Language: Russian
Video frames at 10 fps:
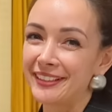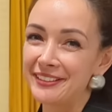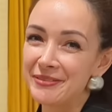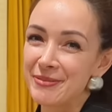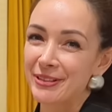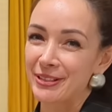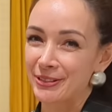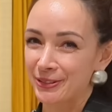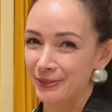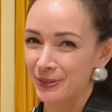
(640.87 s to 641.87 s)
они, мне
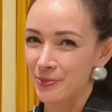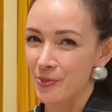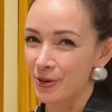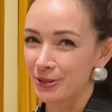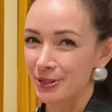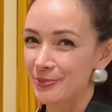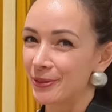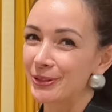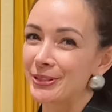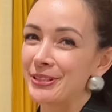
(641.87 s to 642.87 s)
кажется, все больше и
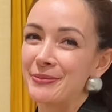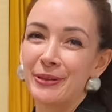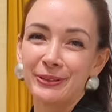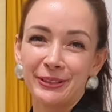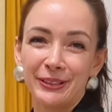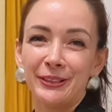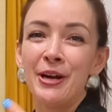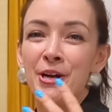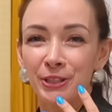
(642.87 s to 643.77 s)
больше занимают такие